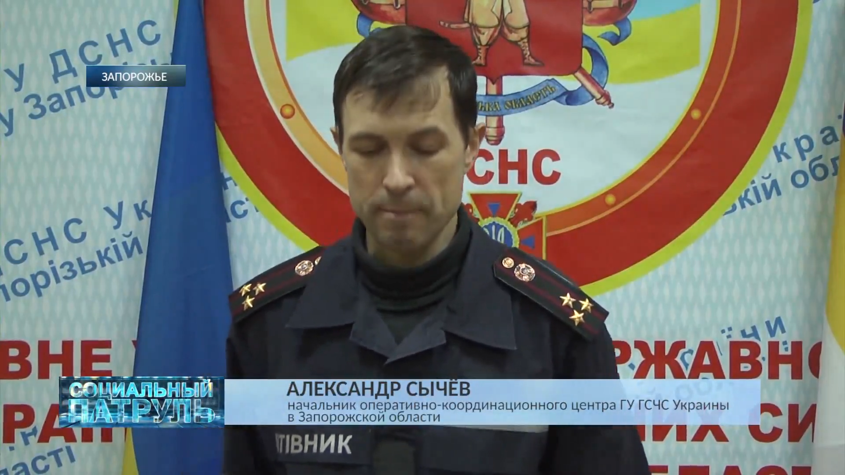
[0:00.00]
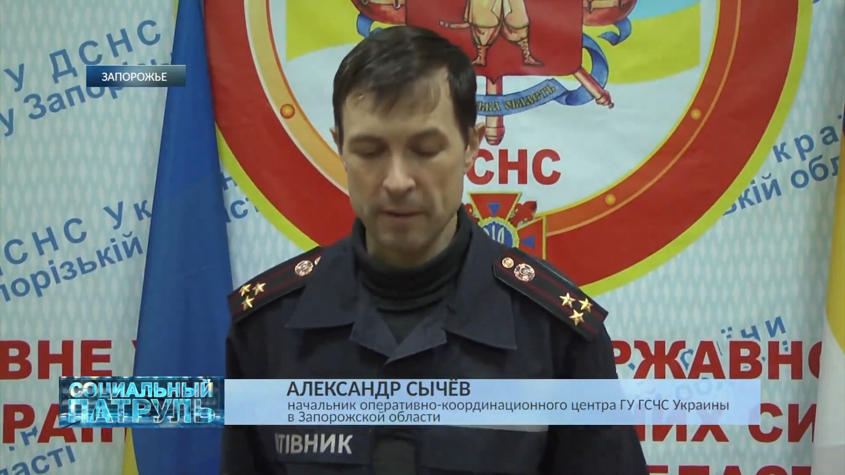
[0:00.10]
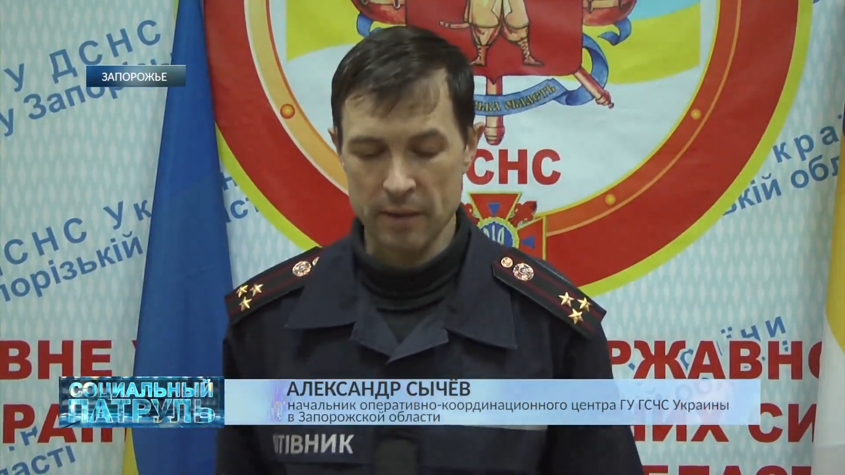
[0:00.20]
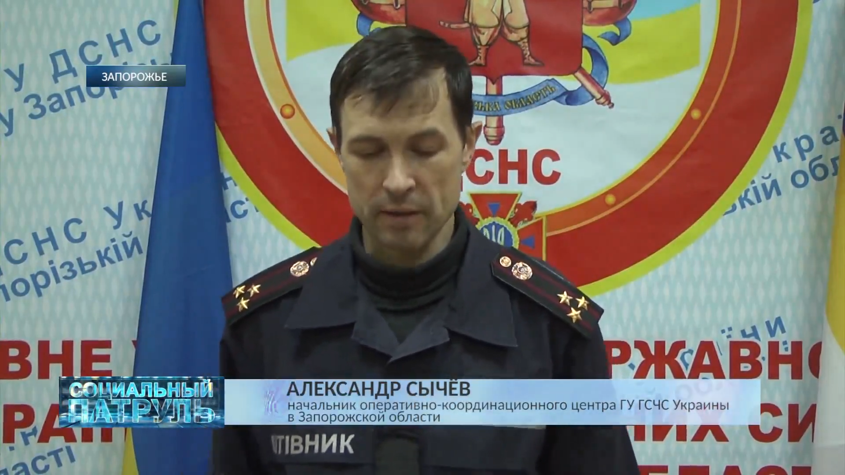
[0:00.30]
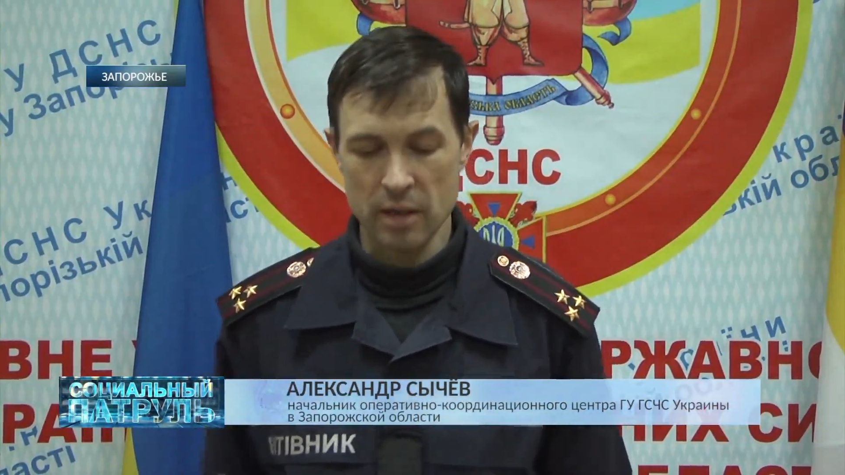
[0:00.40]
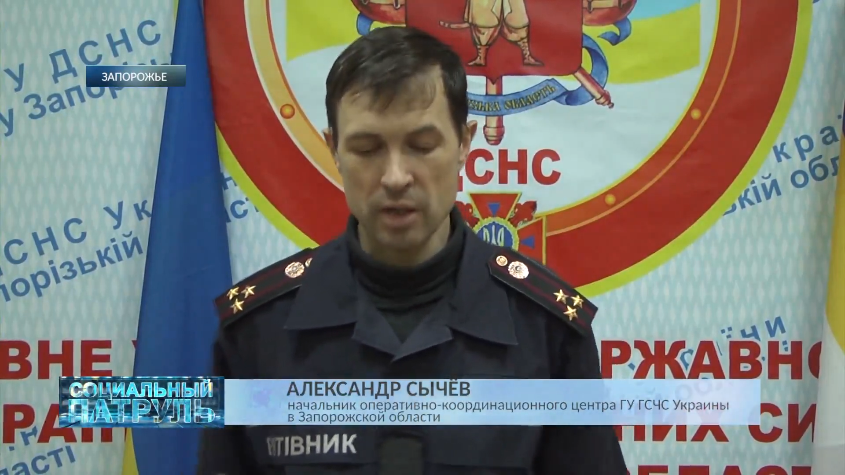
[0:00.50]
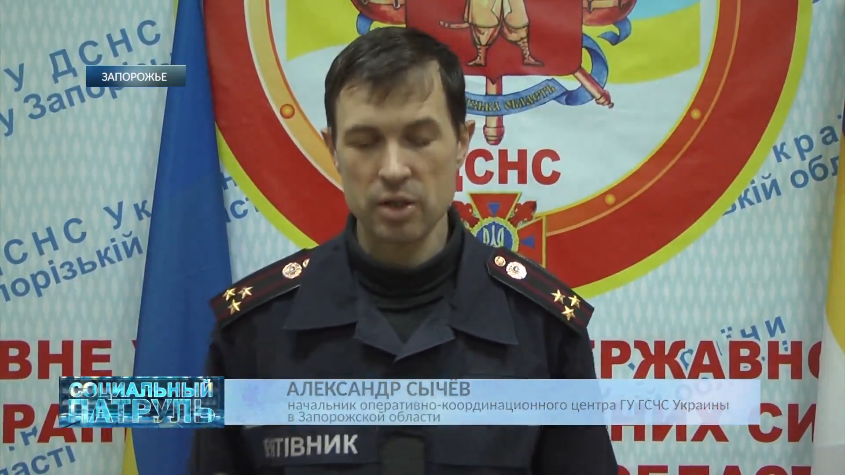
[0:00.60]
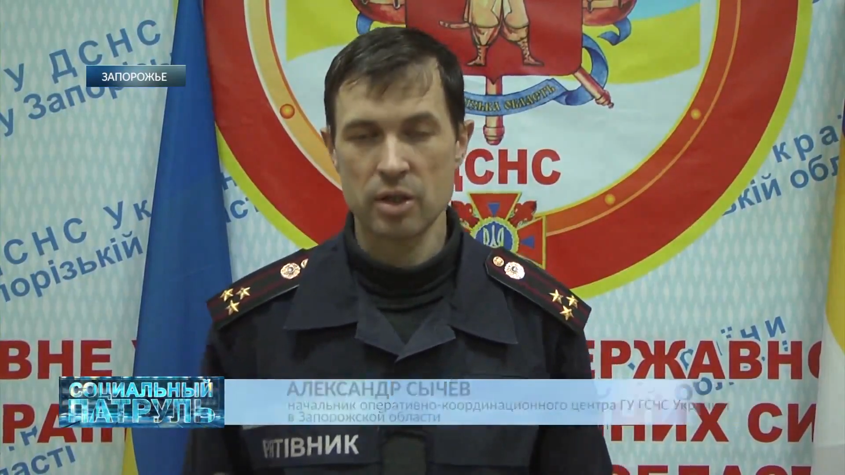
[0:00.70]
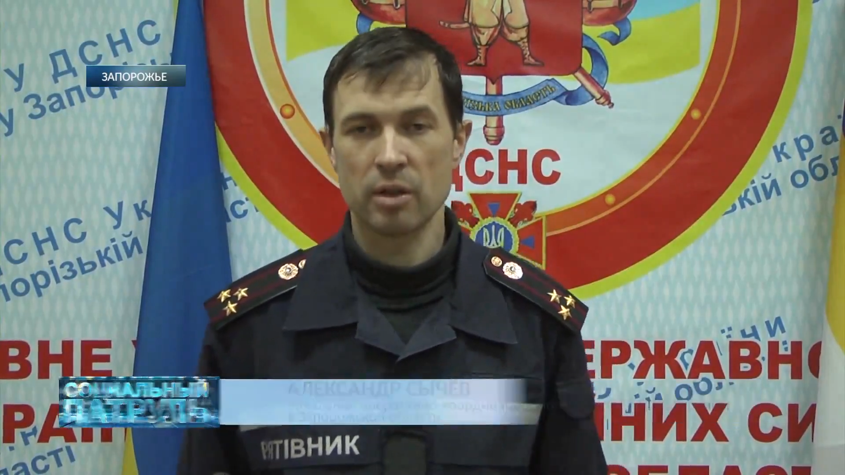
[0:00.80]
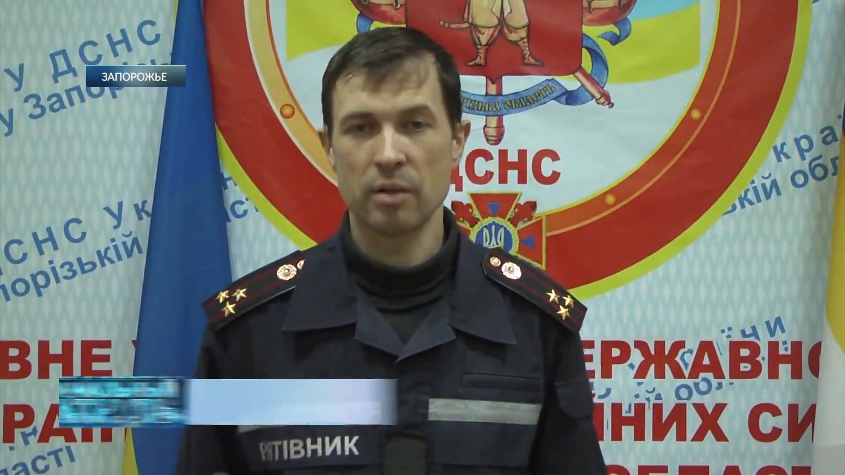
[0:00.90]
Э,
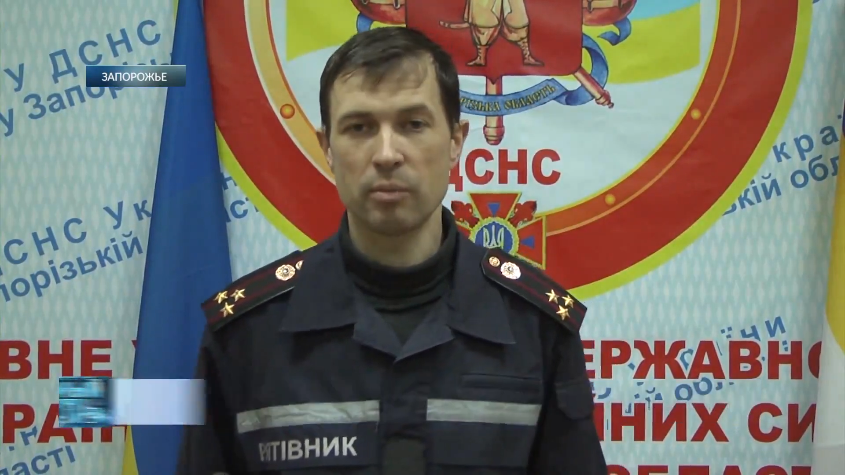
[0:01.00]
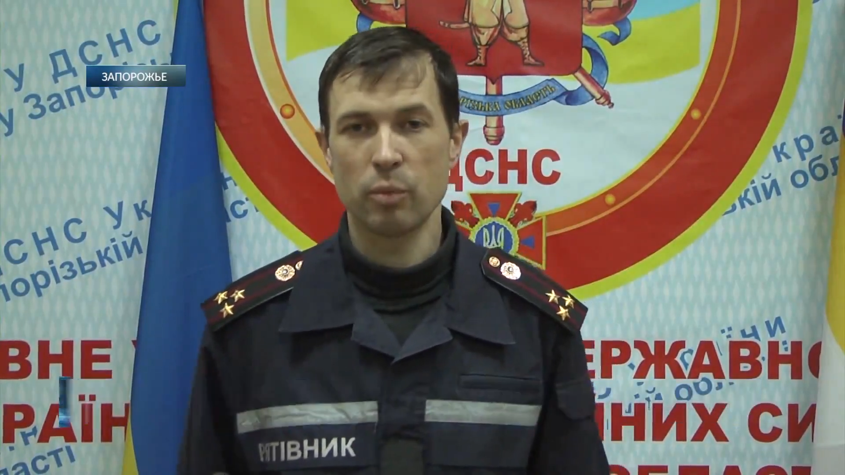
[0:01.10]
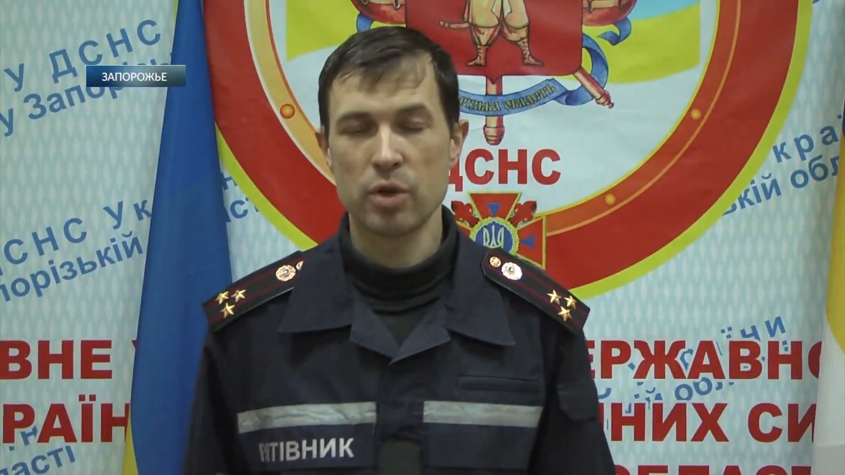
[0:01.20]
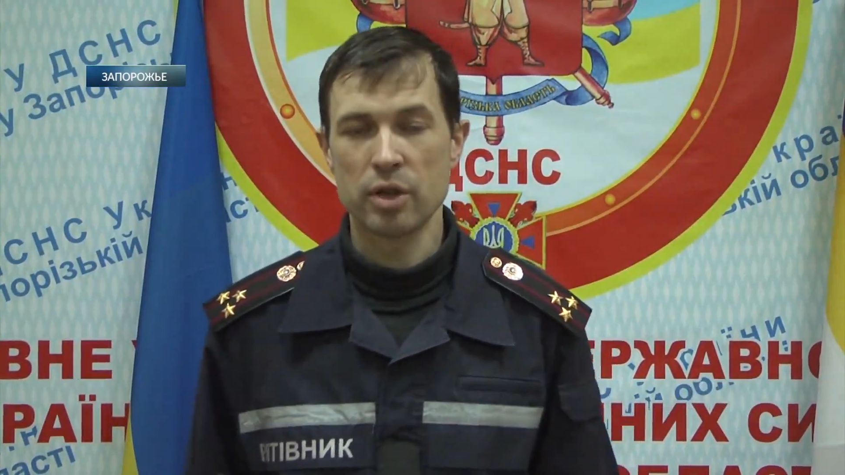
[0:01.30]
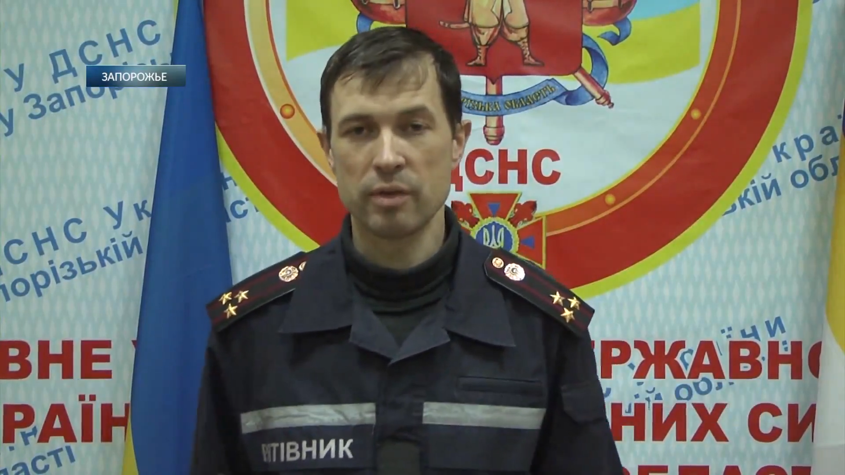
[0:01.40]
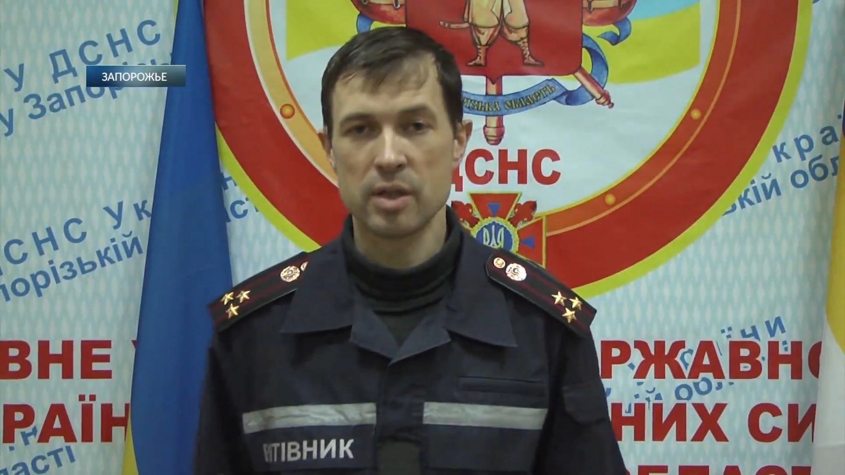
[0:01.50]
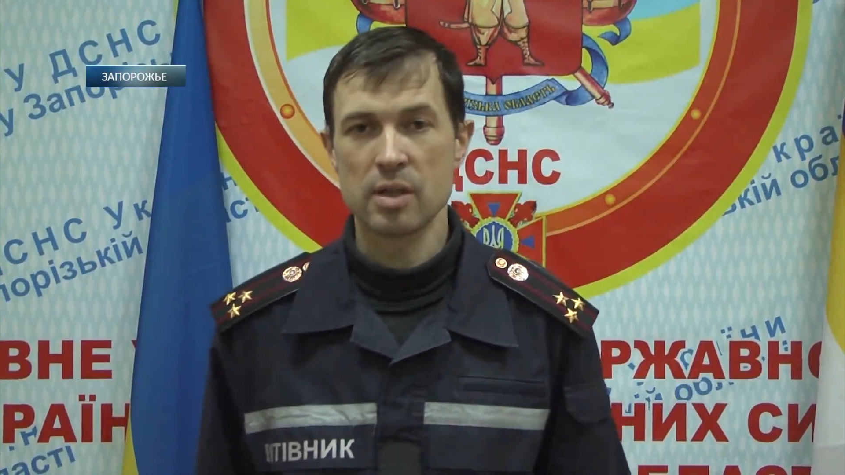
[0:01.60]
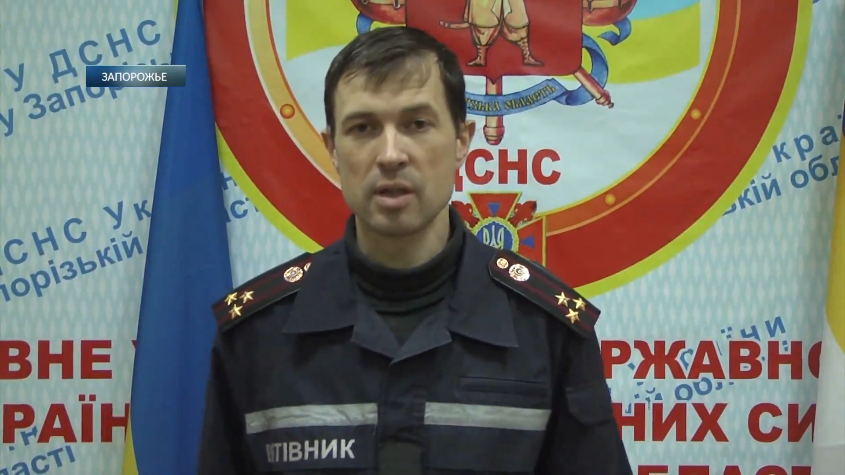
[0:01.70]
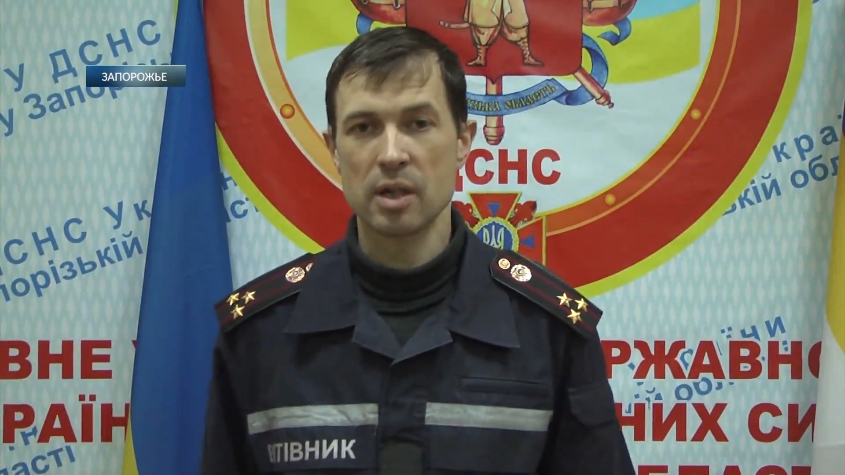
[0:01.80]
также больше 20